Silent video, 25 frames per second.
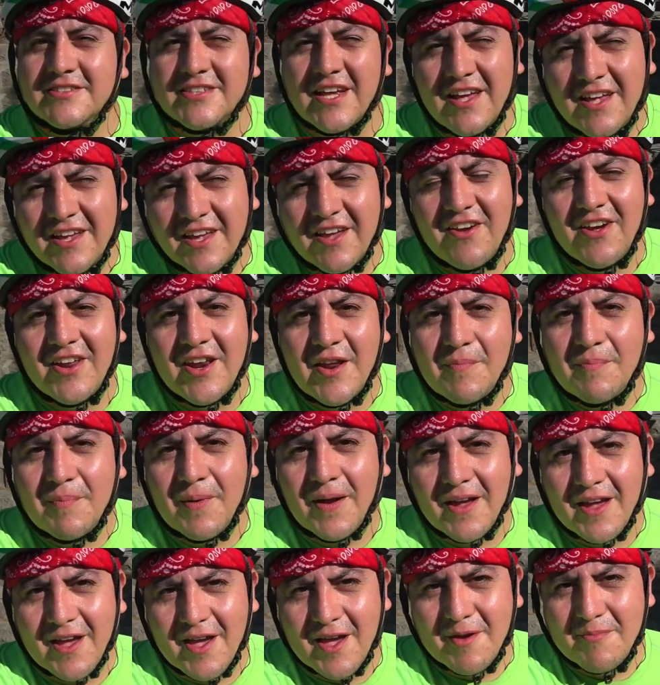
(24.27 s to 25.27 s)
Saben que venir para
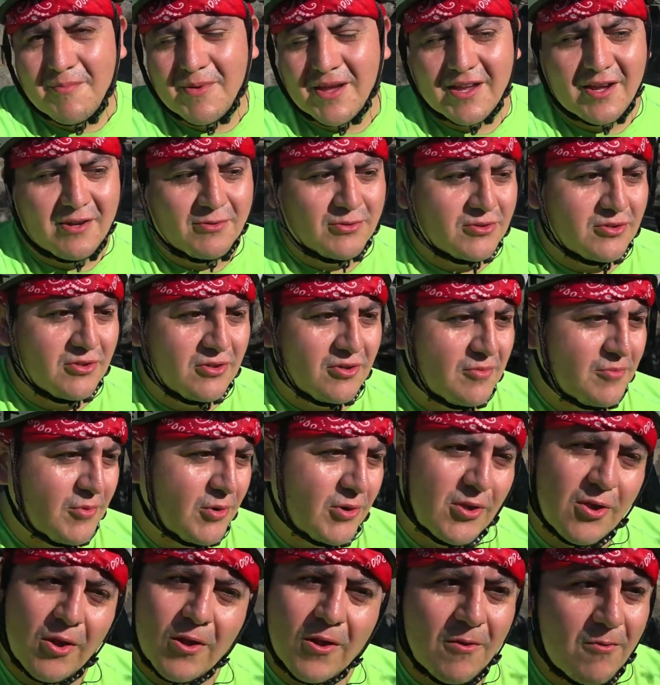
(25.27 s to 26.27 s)
acá me causó
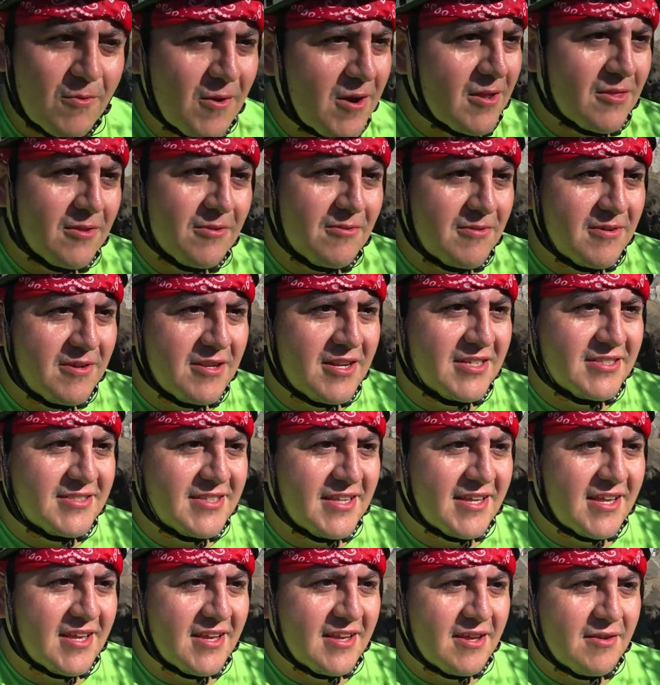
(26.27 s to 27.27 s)
muchos recuerdos,
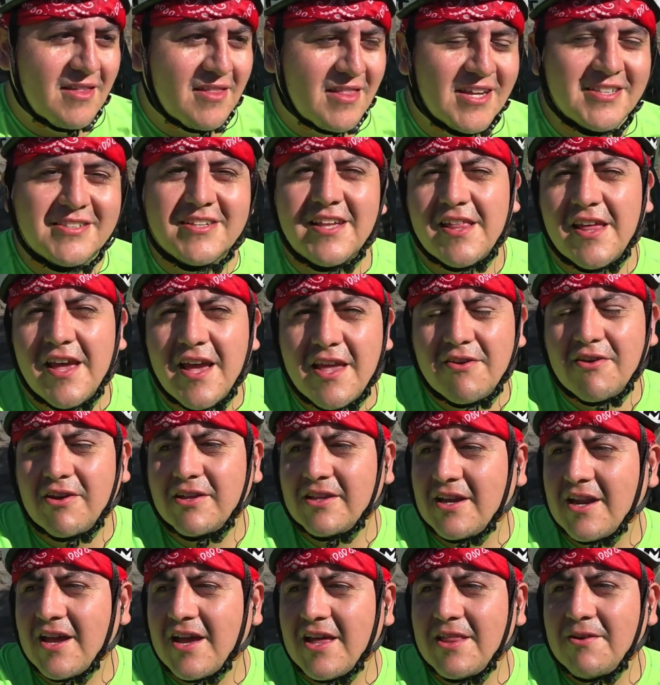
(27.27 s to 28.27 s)
Así que de hace 10 años
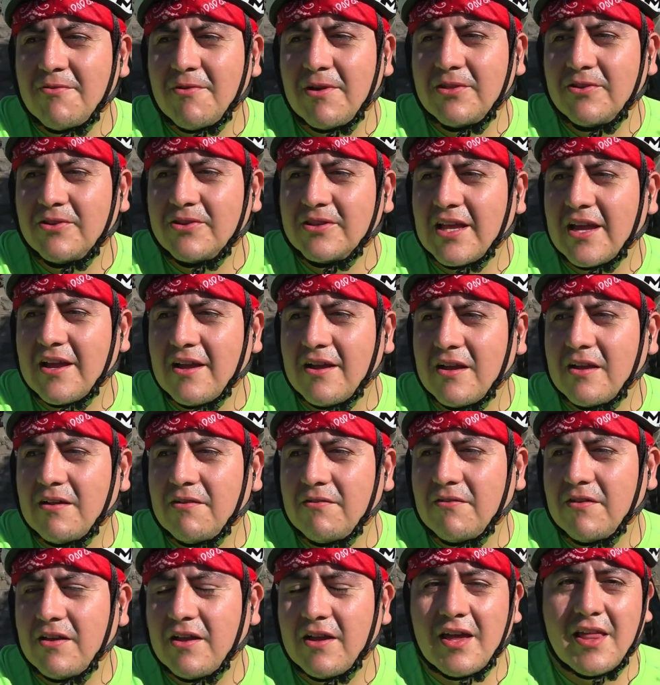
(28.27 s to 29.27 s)
atrás, de cuando
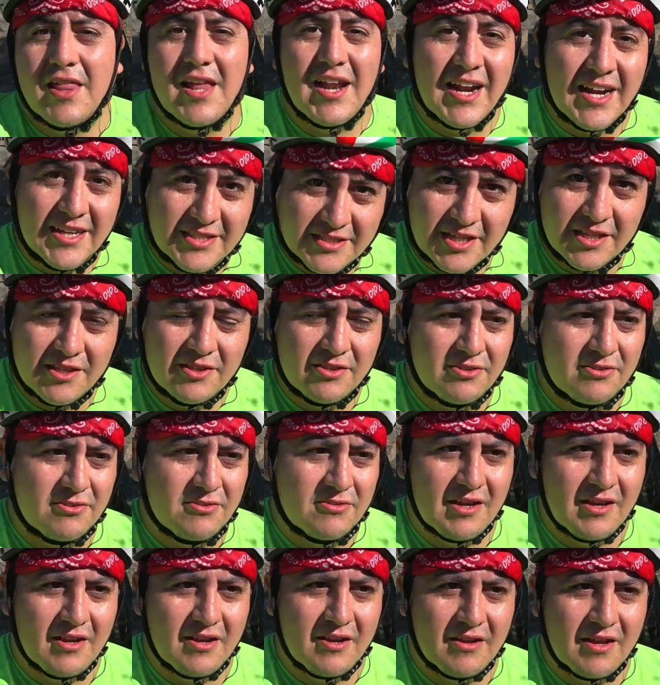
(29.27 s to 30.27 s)
estaba eh, adelgazando
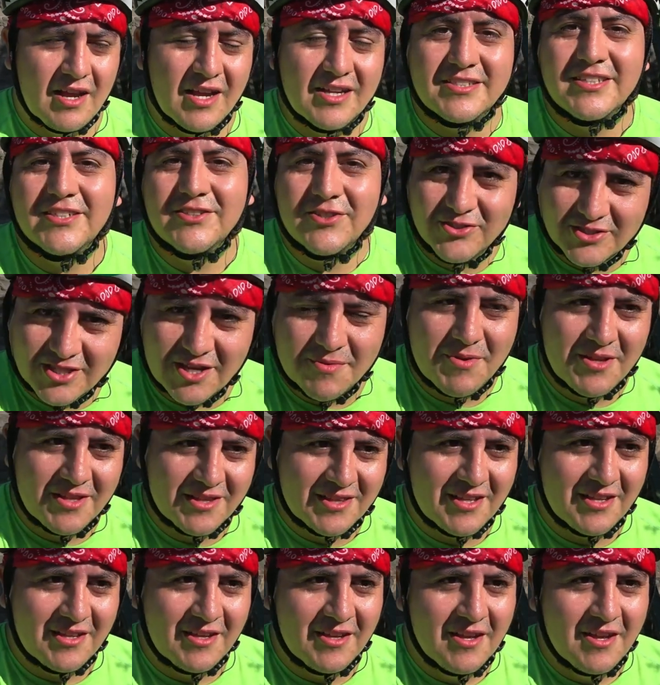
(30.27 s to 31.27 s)
y
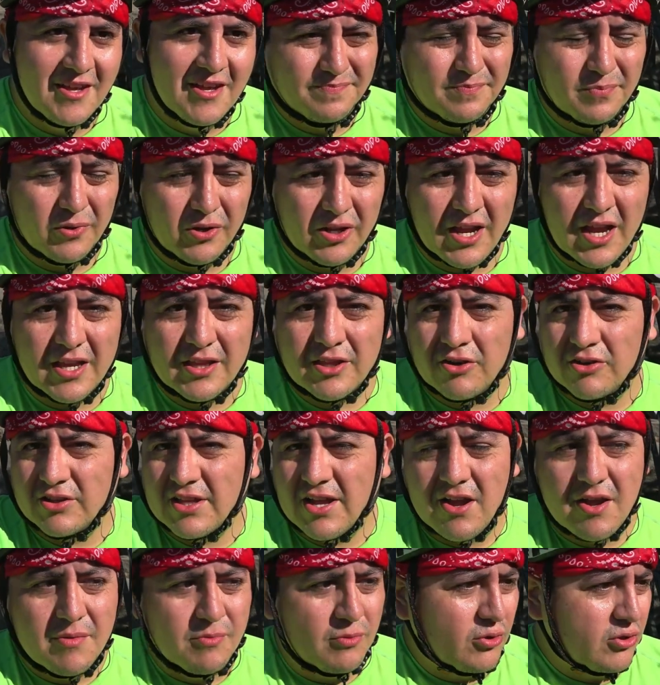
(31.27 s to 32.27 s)
exitosamente. Porque ahí
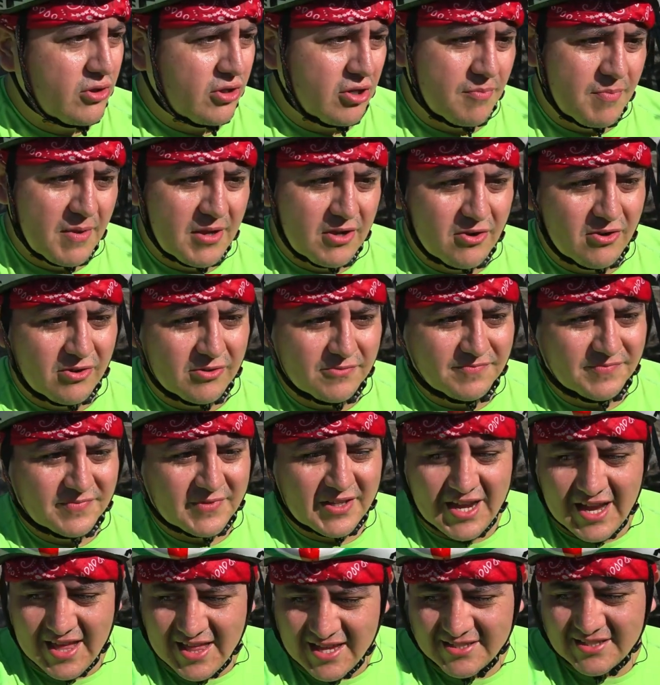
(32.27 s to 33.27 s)
trataba mucho, pero
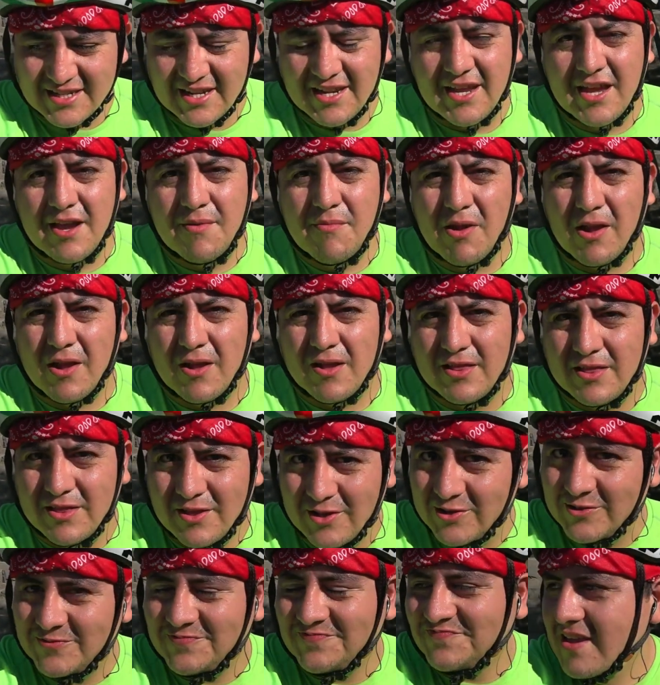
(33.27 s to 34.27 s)
cada salida me
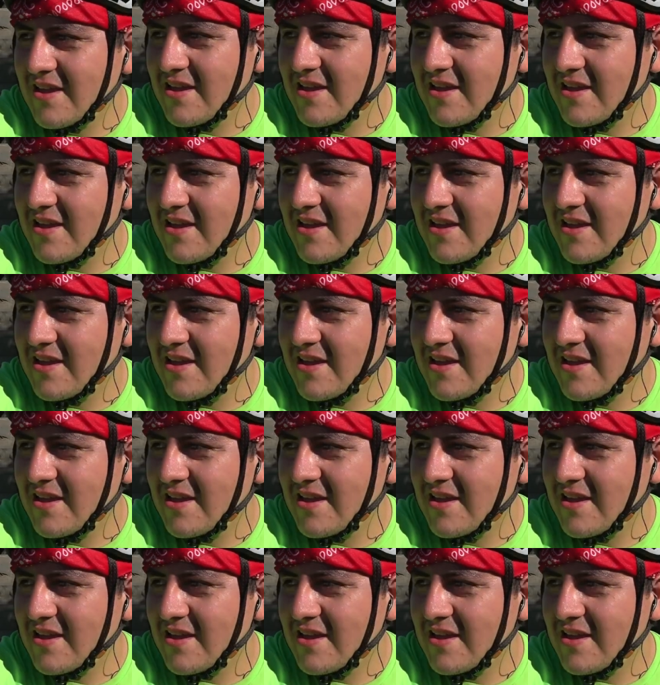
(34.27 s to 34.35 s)
rindió.